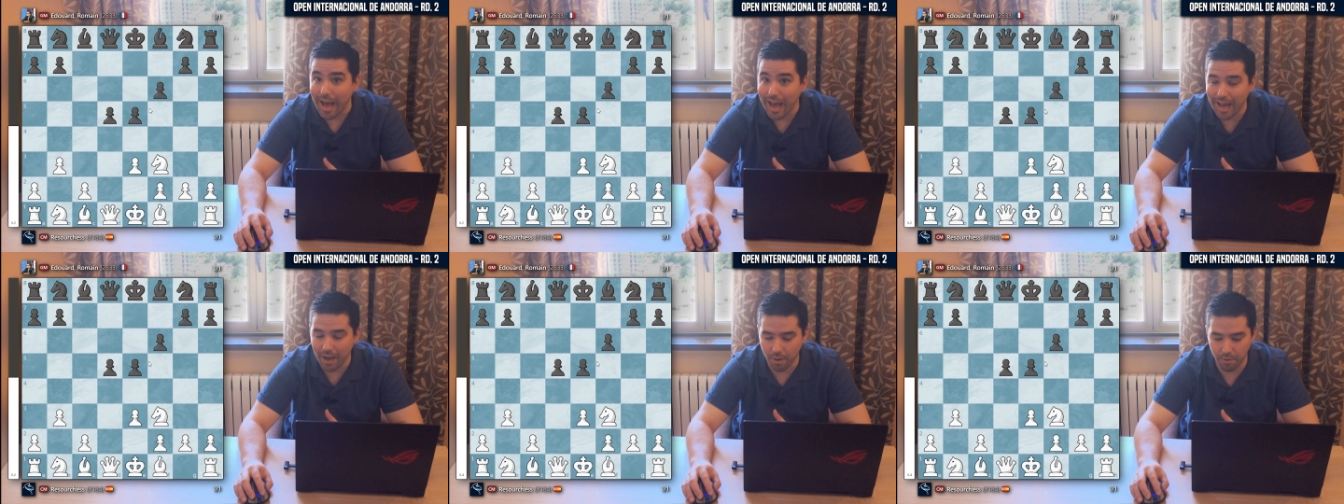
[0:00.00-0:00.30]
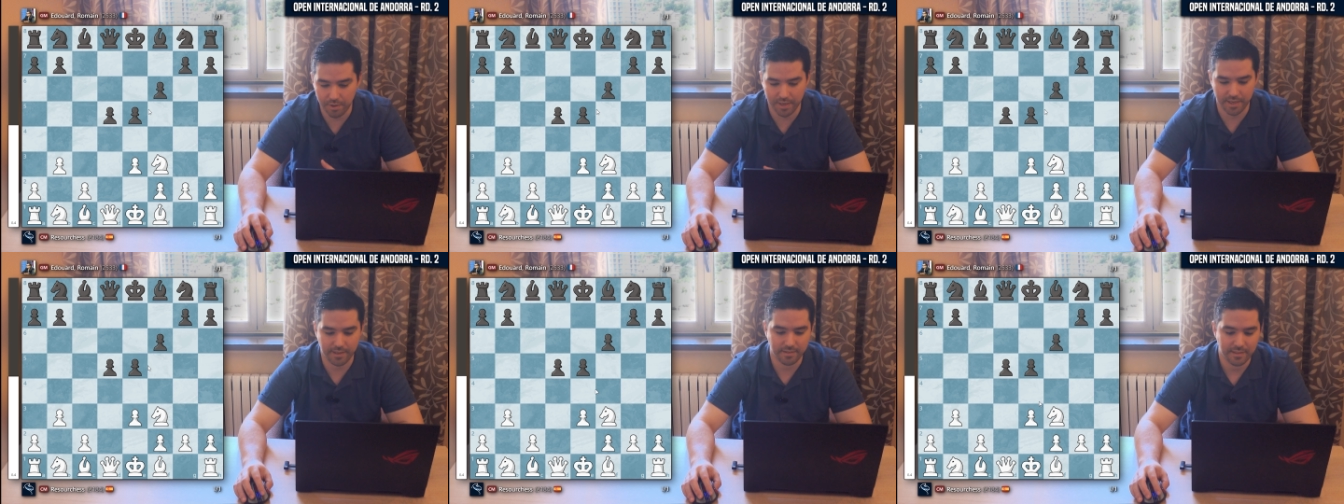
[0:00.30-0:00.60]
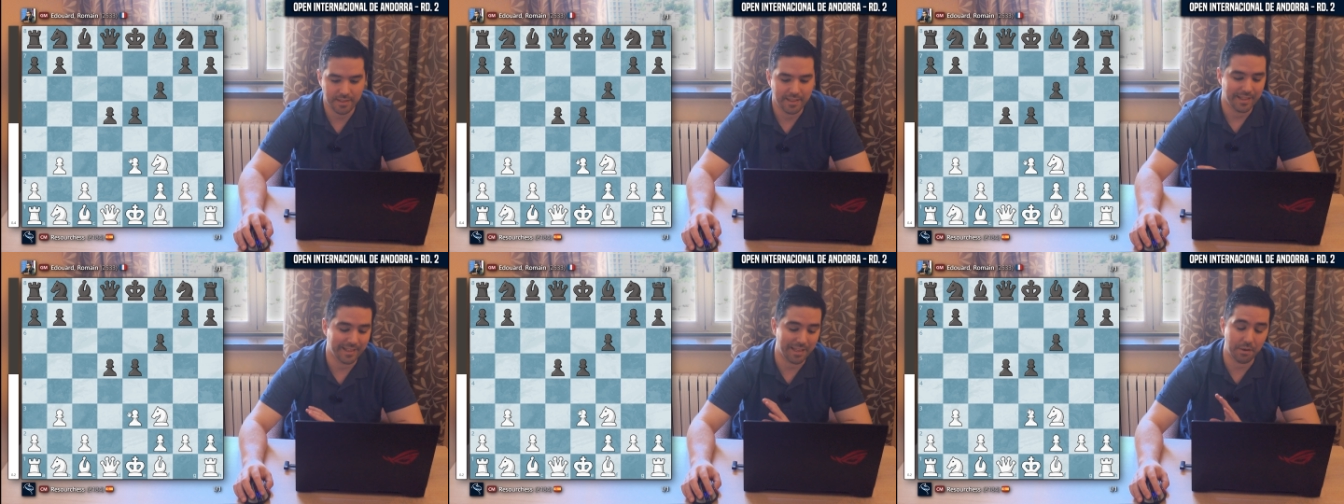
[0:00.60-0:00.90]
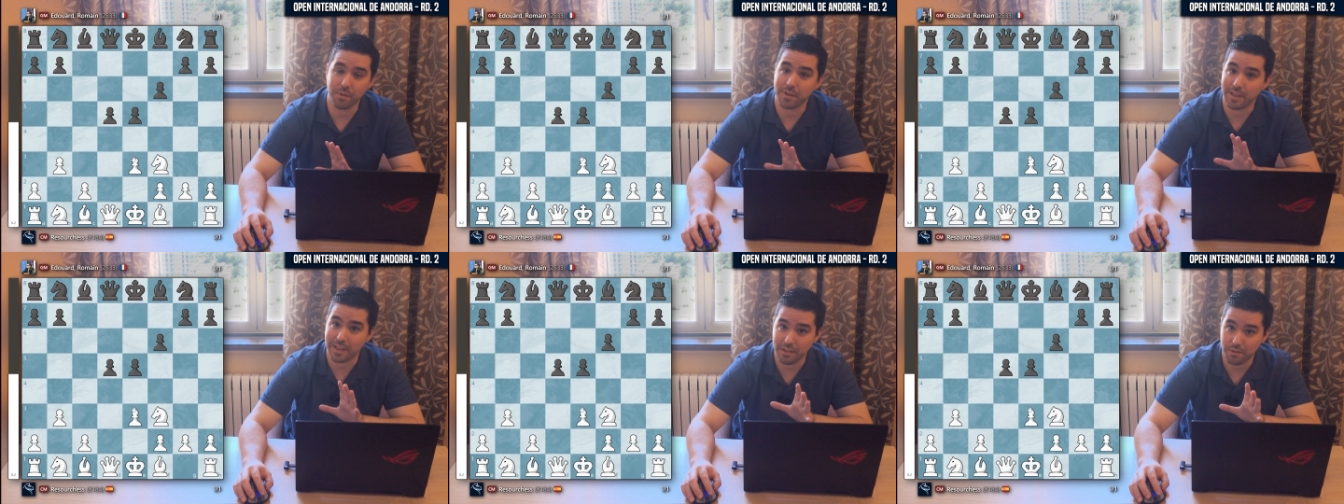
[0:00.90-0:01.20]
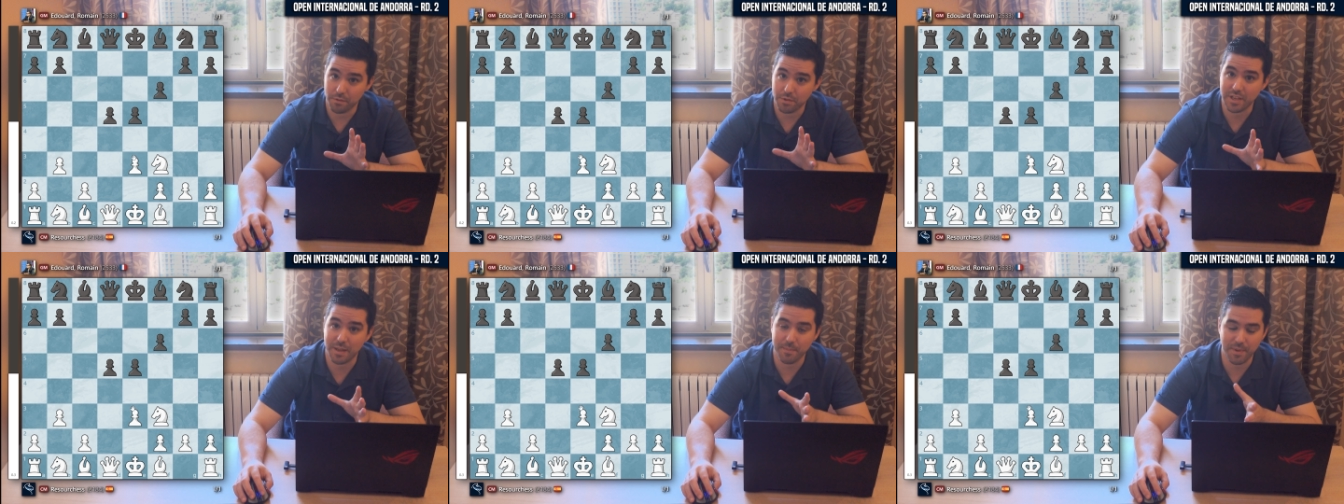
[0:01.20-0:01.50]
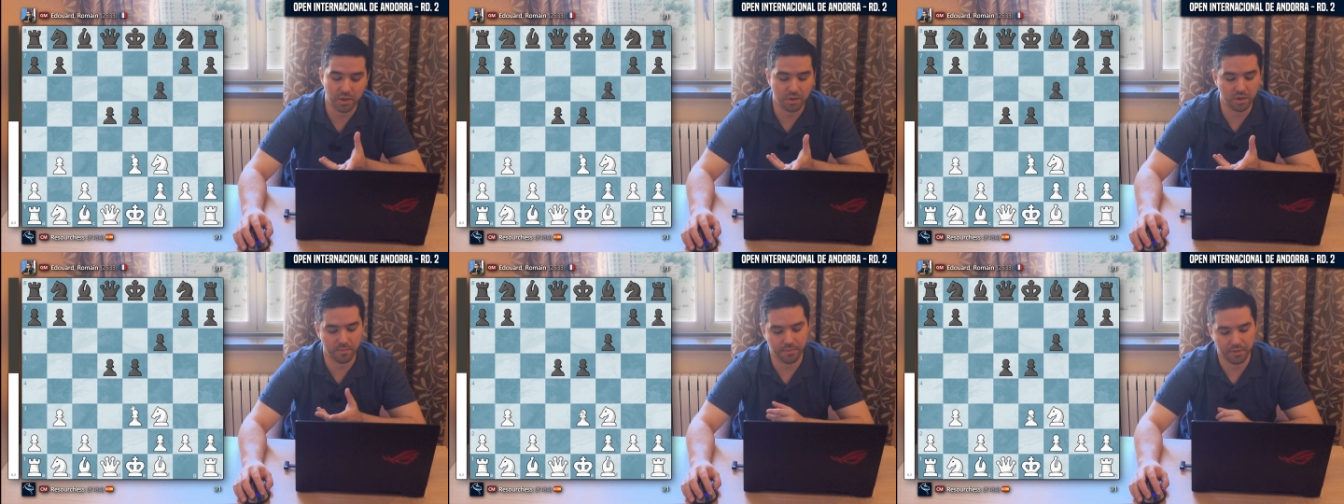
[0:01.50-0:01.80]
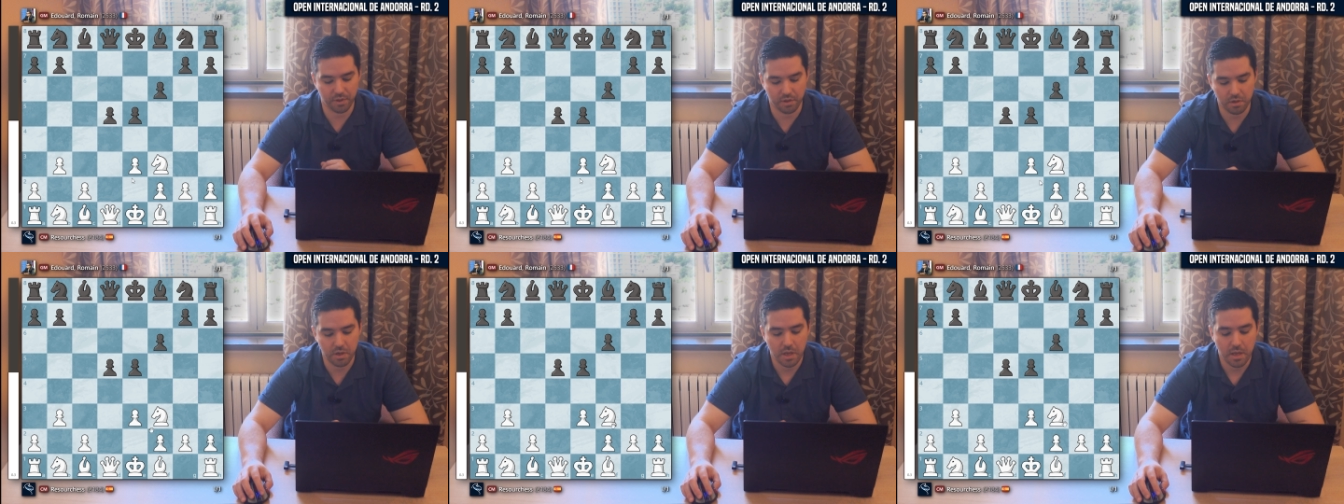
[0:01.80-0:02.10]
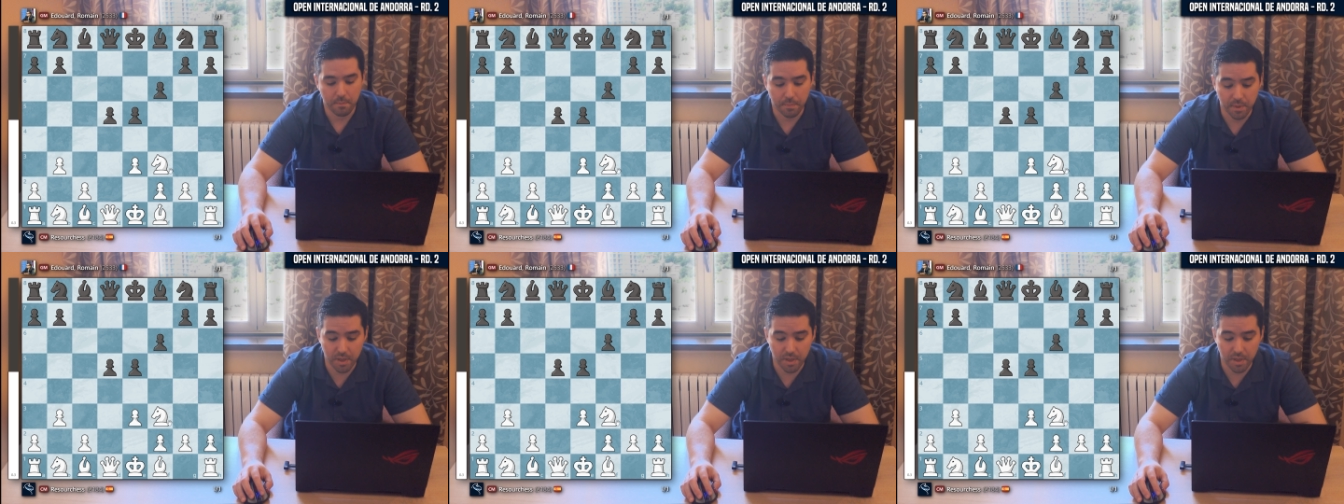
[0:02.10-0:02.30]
ahora y aunque no es la mejor opción,